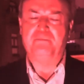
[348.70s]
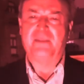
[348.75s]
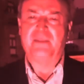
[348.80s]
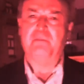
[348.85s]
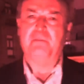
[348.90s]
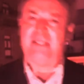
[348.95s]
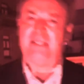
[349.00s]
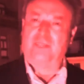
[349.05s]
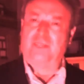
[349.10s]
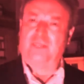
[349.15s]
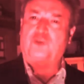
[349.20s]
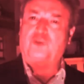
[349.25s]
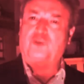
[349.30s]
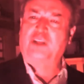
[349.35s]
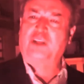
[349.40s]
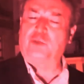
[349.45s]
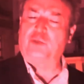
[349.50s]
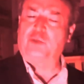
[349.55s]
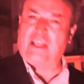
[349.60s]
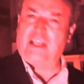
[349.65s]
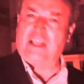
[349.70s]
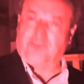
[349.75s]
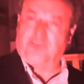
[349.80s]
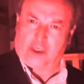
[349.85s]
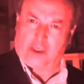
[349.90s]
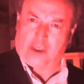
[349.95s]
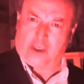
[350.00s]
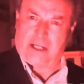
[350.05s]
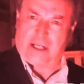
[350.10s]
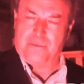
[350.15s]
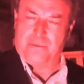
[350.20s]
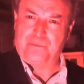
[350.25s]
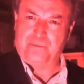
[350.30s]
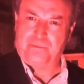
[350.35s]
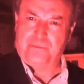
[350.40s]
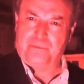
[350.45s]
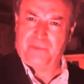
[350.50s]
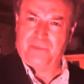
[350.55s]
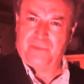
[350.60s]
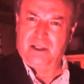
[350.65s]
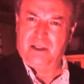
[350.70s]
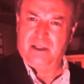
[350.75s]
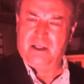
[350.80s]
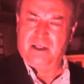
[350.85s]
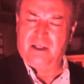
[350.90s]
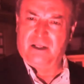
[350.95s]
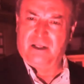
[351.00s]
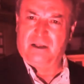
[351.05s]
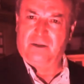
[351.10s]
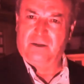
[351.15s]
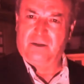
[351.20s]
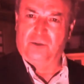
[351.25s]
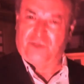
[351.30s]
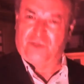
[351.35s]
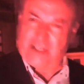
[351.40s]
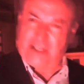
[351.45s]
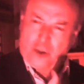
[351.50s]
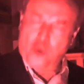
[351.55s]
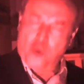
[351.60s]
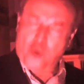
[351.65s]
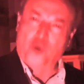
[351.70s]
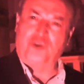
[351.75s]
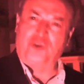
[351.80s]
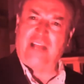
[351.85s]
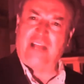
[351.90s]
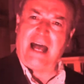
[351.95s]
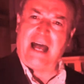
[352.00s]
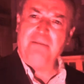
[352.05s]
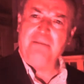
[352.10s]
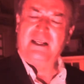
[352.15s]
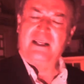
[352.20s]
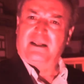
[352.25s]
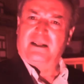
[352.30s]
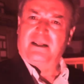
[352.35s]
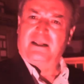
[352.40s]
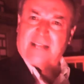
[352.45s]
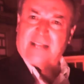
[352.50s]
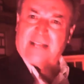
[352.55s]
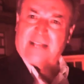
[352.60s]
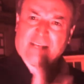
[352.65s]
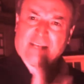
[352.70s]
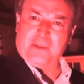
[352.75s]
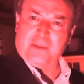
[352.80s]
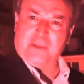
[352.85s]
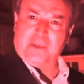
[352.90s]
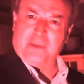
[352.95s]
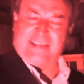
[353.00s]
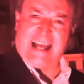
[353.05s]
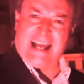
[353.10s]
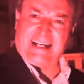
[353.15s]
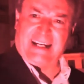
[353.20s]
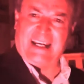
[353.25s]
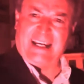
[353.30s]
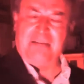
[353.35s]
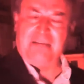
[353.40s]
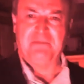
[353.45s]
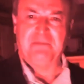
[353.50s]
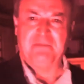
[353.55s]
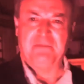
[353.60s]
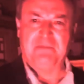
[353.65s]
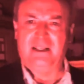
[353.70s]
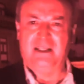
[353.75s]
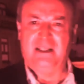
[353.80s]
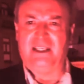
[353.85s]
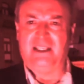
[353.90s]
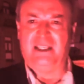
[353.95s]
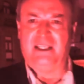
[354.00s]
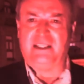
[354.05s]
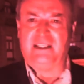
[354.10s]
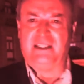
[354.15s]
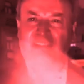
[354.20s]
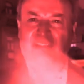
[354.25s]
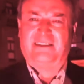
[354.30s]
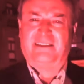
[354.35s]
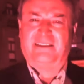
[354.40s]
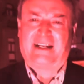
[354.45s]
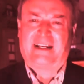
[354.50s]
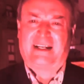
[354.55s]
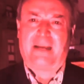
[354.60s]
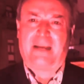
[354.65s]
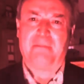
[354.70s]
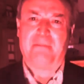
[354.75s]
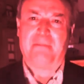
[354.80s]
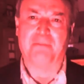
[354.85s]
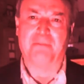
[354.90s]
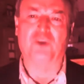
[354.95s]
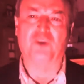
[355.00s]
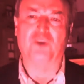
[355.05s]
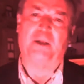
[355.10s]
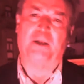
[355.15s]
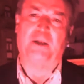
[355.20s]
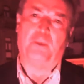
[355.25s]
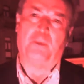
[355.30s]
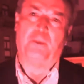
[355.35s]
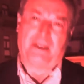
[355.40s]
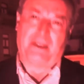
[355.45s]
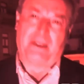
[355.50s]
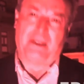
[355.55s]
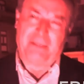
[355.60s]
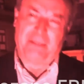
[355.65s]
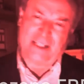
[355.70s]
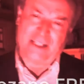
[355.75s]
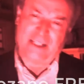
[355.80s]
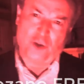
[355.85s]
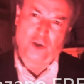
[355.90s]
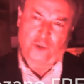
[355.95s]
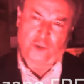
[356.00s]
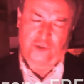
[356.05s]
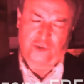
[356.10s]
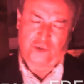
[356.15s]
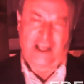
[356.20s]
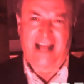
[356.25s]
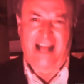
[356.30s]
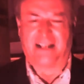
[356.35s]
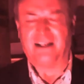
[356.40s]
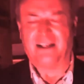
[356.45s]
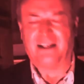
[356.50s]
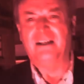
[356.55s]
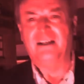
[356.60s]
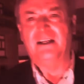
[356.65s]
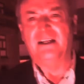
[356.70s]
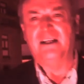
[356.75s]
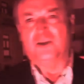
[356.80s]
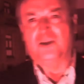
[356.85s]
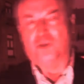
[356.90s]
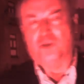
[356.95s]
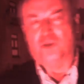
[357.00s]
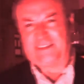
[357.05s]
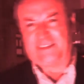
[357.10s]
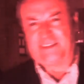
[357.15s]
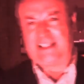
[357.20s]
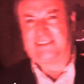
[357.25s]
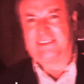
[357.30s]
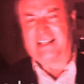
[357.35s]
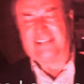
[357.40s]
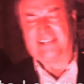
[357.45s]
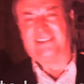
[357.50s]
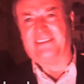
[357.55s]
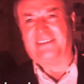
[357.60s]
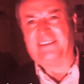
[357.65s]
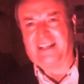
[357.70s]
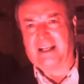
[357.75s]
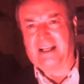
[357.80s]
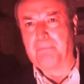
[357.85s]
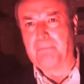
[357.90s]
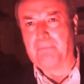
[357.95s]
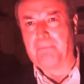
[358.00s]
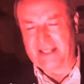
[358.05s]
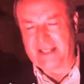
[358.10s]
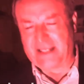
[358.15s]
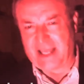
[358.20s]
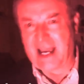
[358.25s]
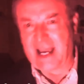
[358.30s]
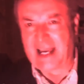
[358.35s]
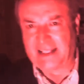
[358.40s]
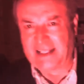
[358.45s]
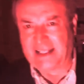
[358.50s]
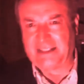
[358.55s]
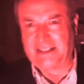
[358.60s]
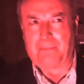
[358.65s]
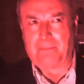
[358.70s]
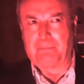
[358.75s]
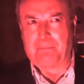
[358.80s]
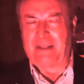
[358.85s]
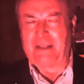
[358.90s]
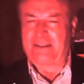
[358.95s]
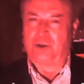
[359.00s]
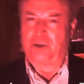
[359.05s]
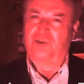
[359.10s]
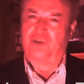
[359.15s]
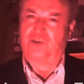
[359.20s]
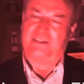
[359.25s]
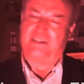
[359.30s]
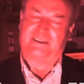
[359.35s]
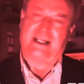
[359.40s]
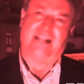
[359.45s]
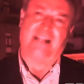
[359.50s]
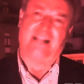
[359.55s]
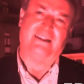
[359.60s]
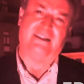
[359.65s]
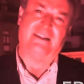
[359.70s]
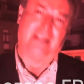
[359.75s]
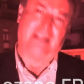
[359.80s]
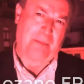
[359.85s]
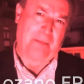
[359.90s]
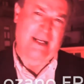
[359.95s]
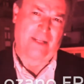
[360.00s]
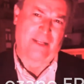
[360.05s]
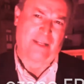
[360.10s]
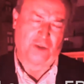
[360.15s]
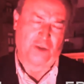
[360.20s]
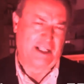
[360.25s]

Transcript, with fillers: mientras usted usa el zócalo. Usted lo usa, da su mensaje y ya intercambiamos, pero permítanos usar nuestras casas de campaña ahí en el patio central del Palacio